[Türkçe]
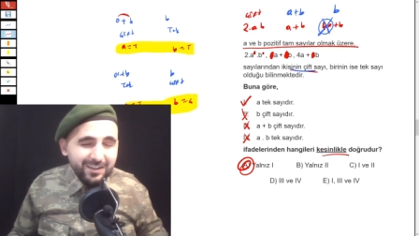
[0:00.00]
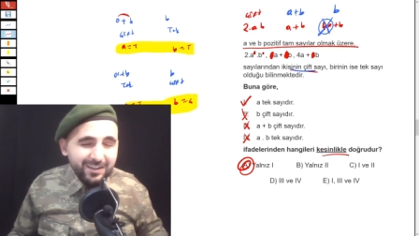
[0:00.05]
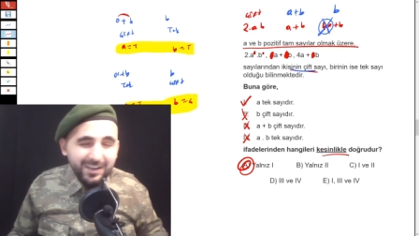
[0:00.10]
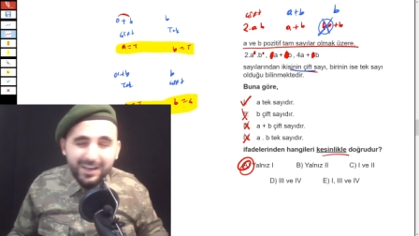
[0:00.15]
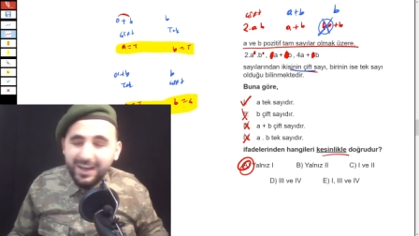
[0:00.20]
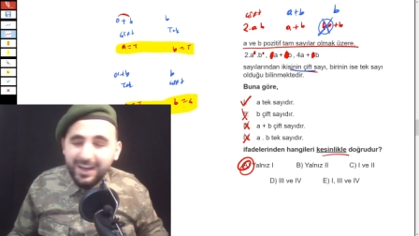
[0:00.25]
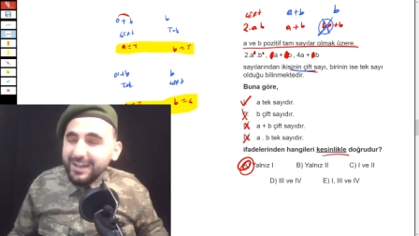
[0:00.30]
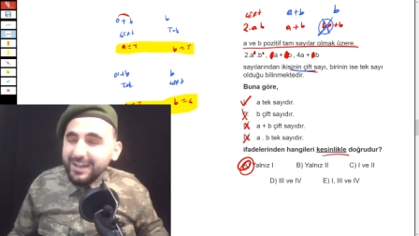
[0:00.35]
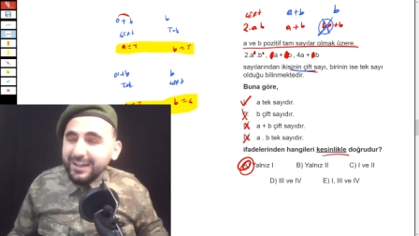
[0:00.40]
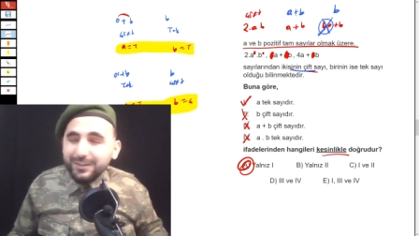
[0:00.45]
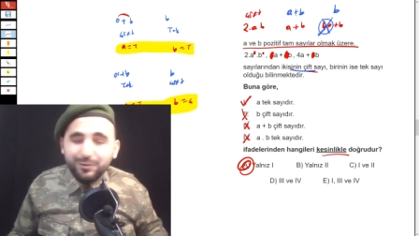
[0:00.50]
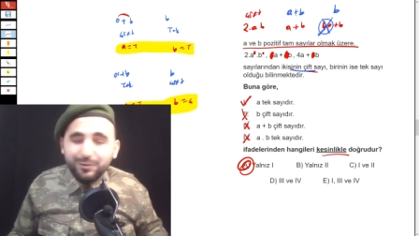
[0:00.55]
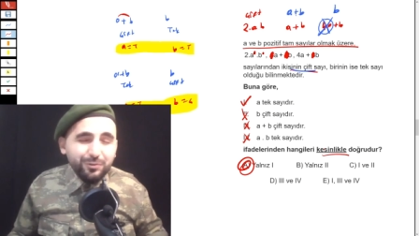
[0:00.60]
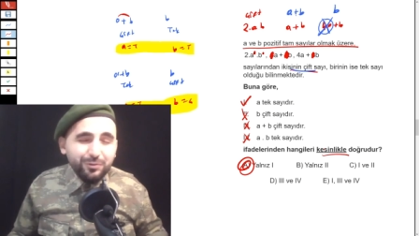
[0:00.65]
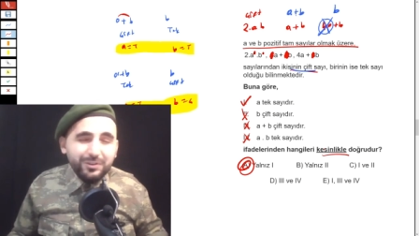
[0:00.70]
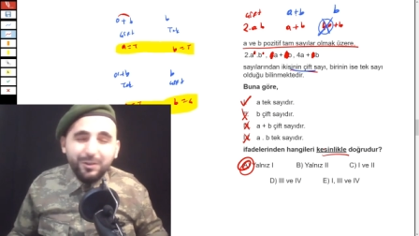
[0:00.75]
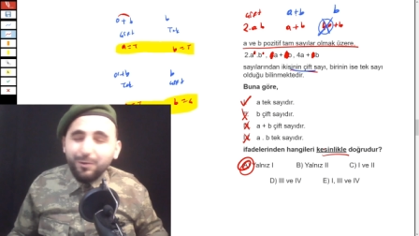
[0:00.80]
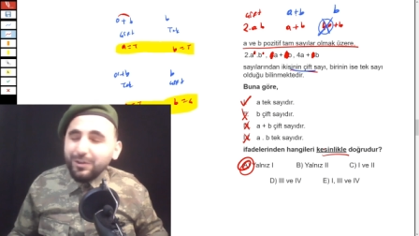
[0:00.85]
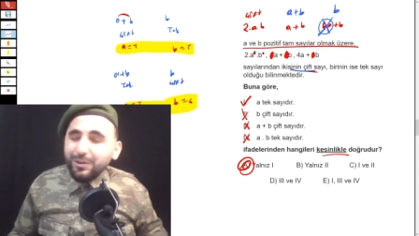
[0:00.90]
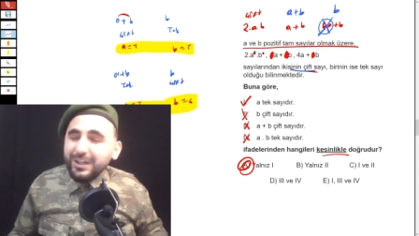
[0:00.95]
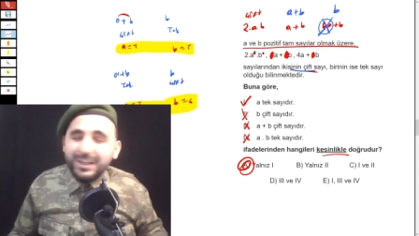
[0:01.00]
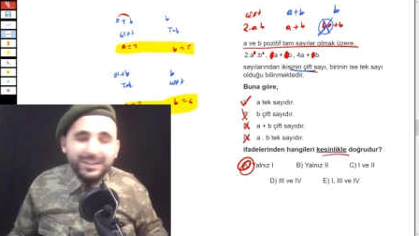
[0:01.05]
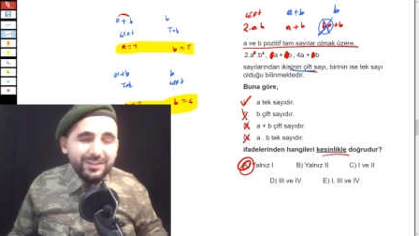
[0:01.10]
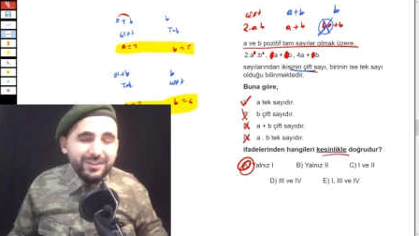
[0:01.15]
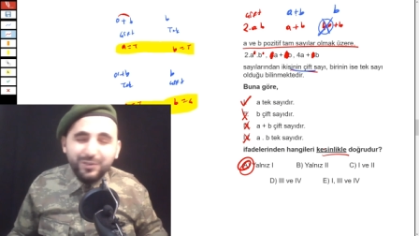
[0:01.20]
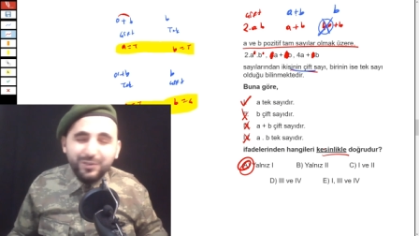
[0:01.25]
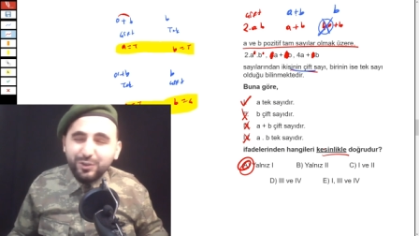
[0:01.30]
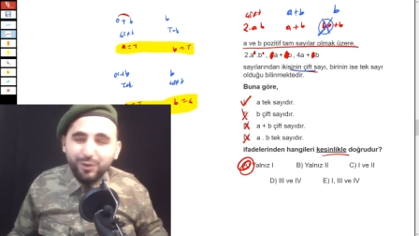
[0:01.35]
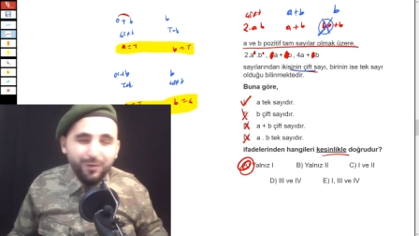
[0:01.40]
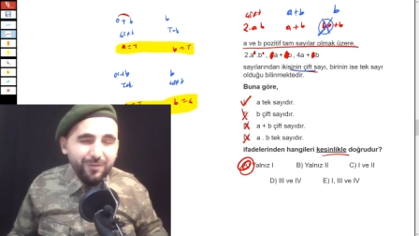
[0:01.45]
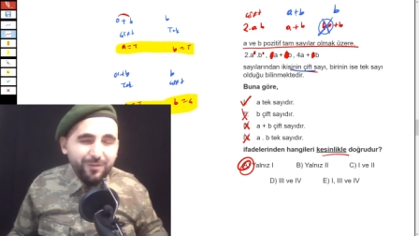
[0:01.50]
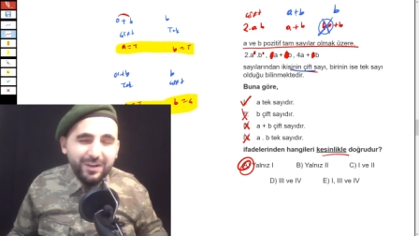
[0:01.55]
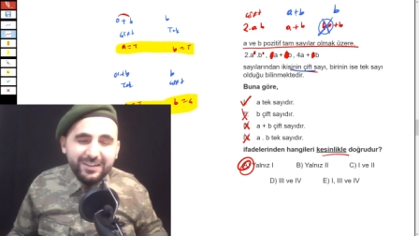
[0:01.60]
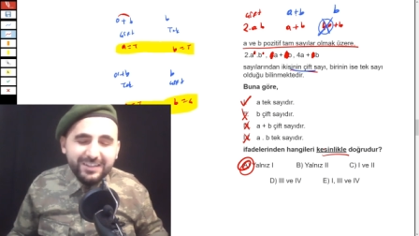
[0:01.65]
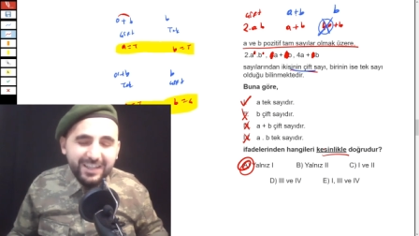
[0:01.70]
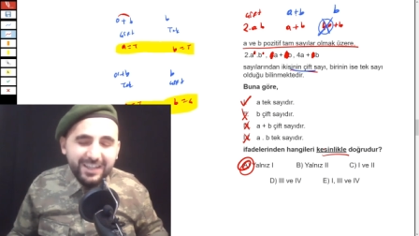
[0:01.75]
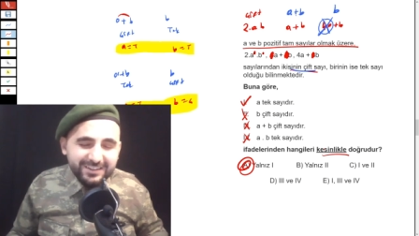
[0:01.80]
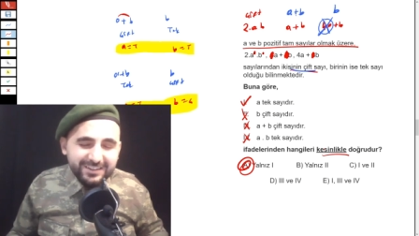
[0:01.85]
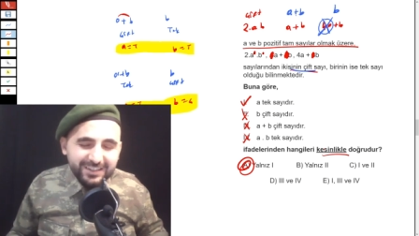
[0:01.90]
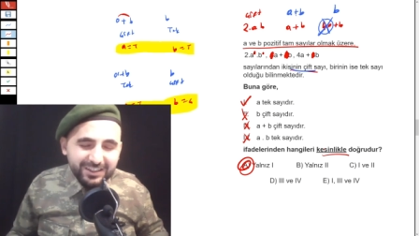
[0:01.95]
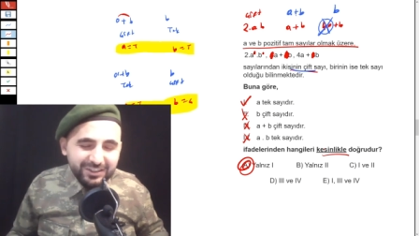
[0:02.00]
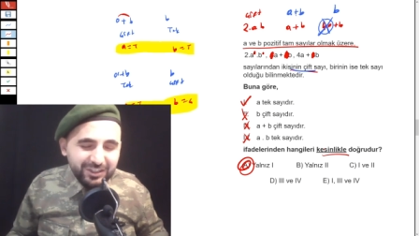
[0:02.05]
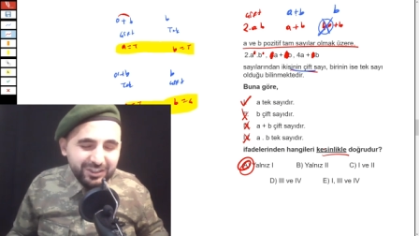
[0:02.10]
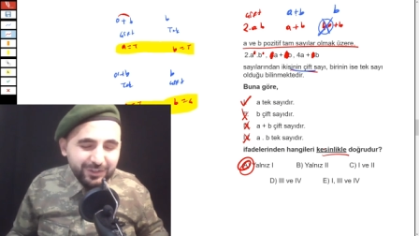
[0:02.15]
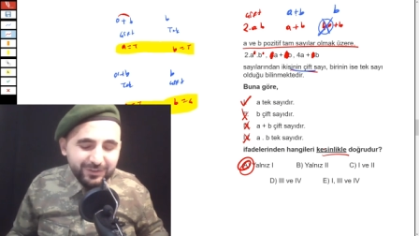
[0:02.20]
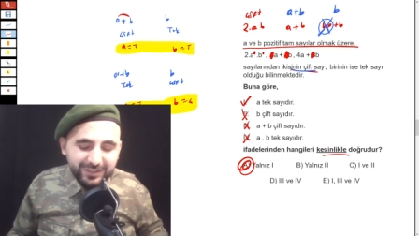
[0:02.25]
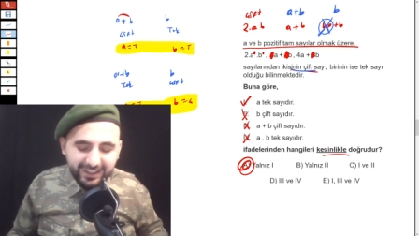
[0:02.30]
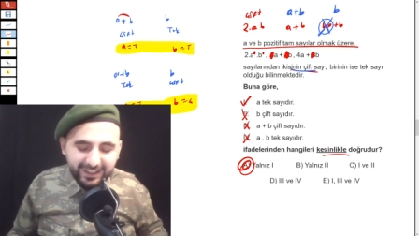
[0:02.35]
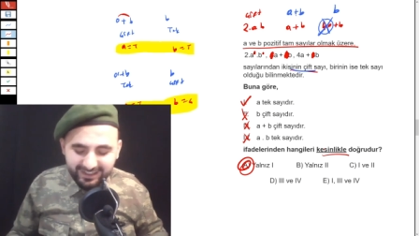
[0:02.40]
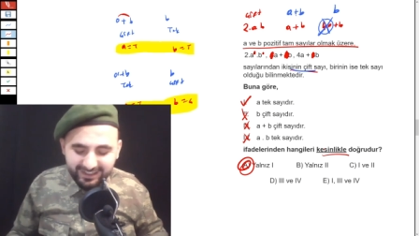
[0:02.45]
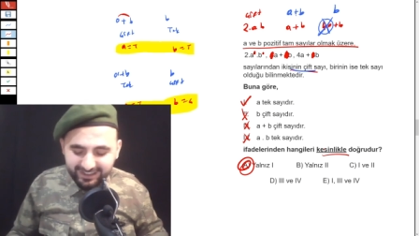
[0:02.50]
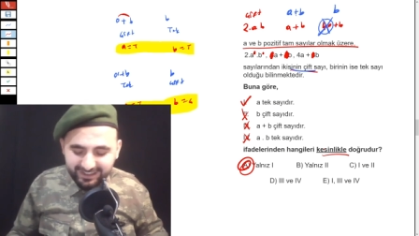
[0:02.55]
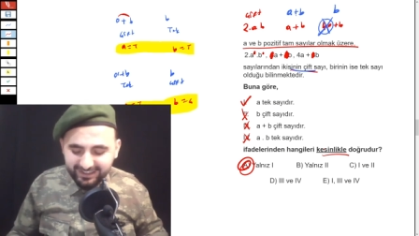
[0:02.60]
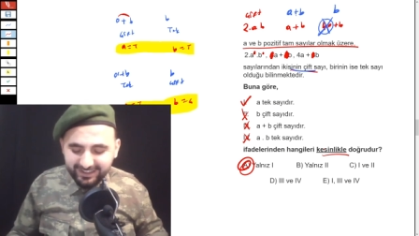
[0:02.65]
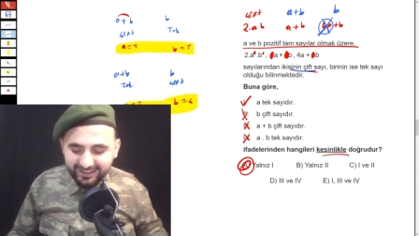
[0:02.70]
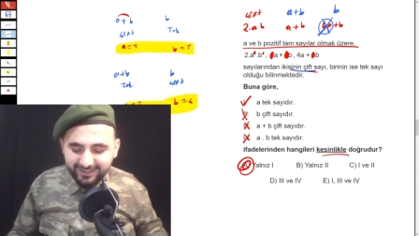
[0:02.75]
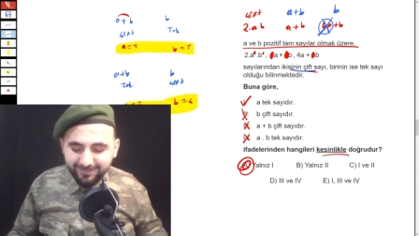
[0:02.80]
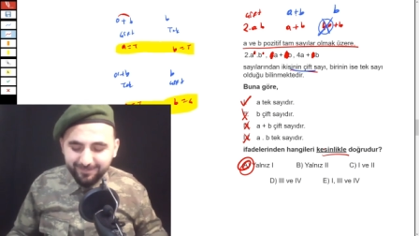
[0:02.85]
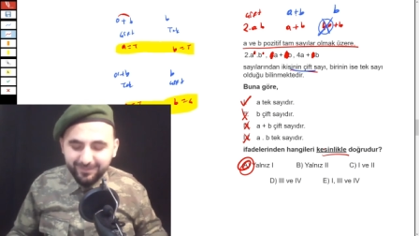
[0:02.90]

En az 10'a yakın videom var. Tek sayı çift sayı ile ilgili